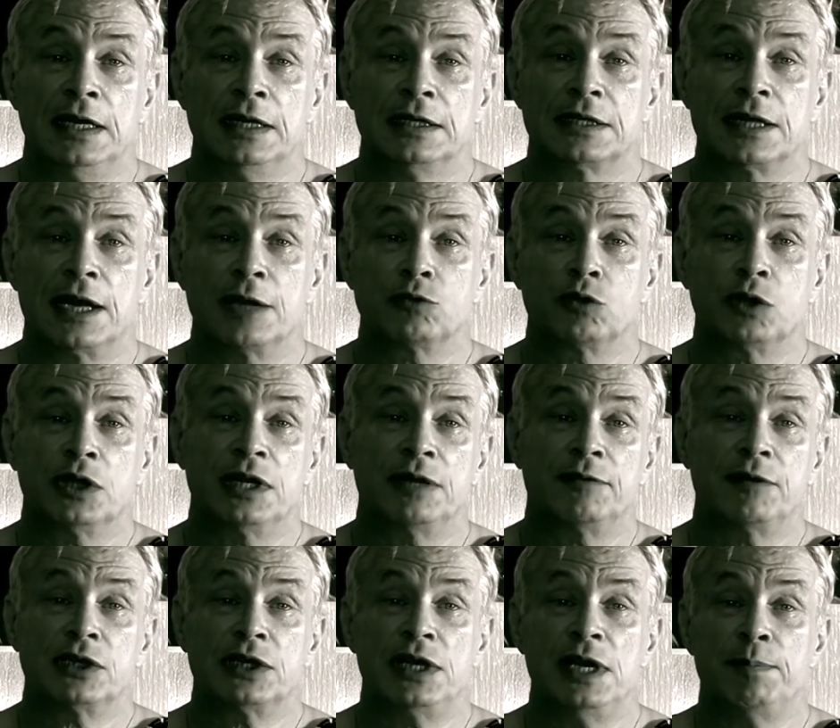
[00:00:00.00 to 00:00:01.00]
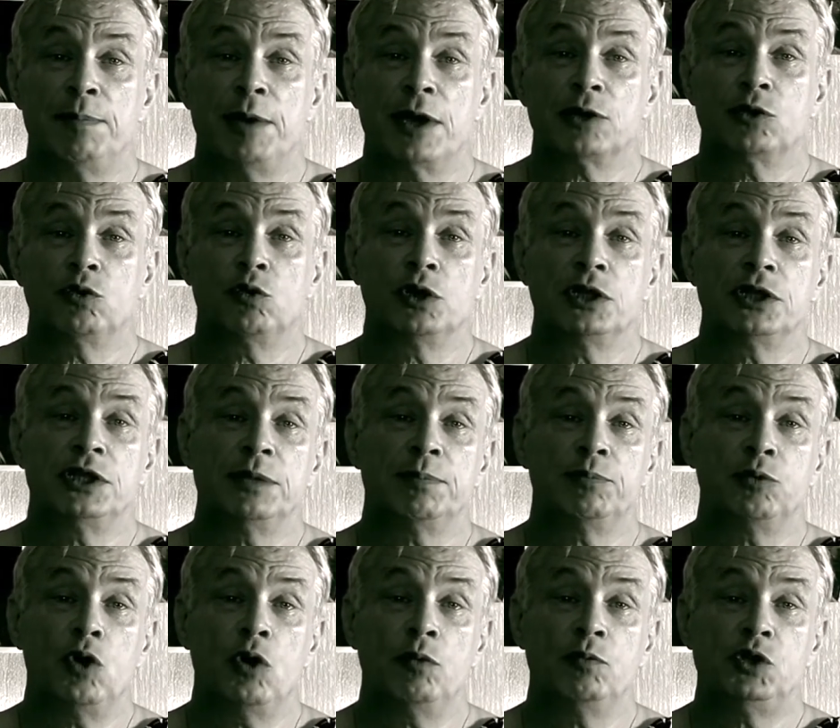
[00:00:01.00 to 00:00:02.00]
Сразу, когда вошли, пахнуло
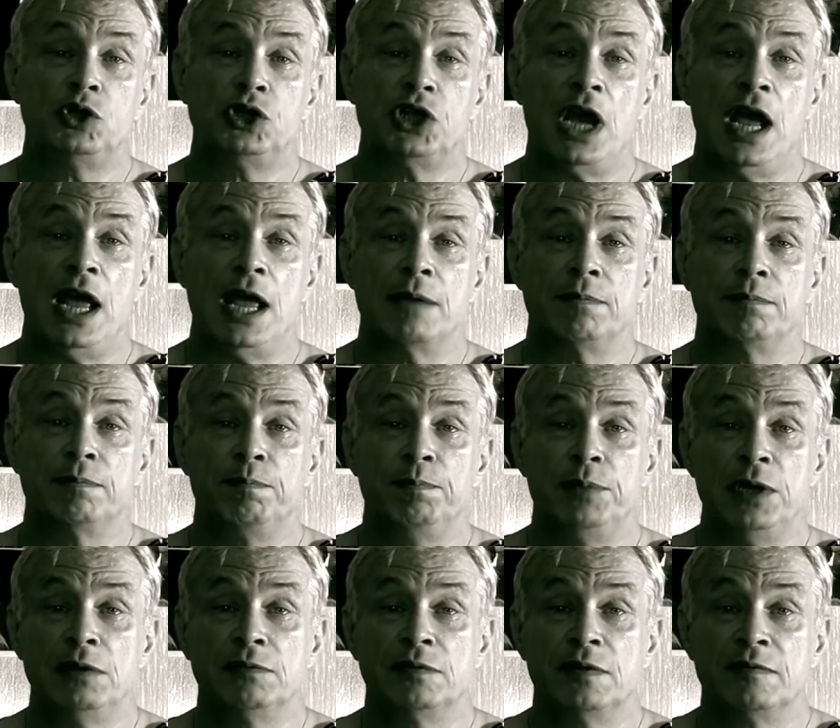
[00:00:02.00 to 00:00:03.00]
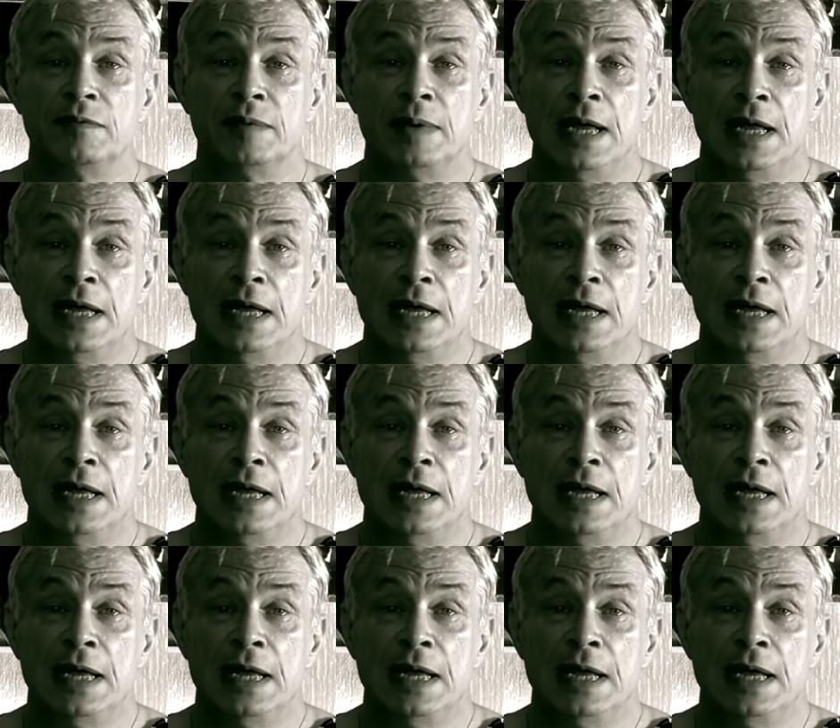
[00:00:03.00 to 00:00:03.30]
теплом, чаем, пивом.